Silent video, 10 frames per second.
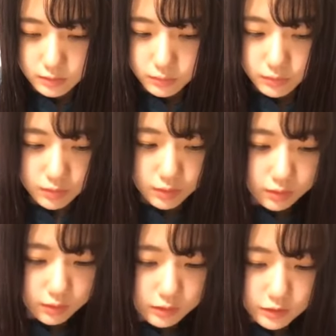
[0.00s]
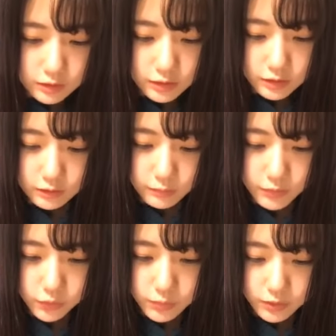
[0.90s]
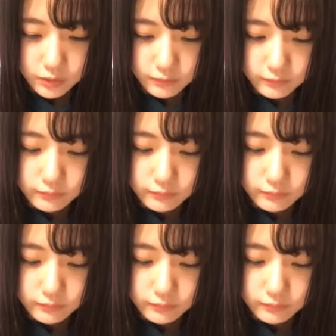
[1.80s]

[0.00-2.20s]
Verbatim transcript: そっか明日聞いてみようまた